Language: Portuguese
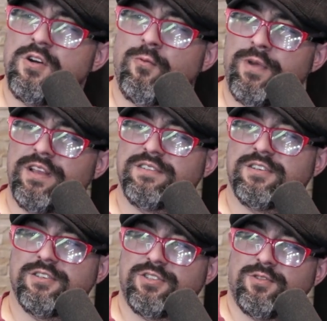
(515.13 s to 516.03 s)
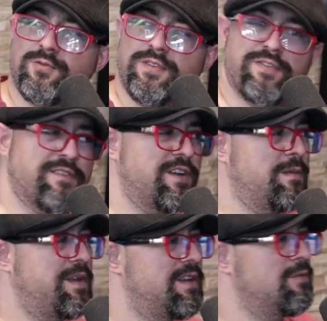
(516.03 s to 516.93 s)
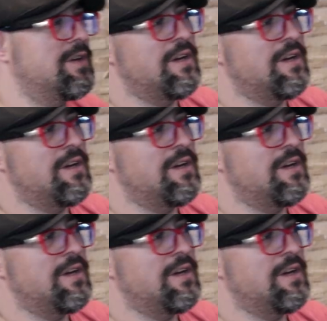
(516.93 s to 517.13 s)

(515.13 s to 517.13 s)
William Herschel William infravermelho. Herschel.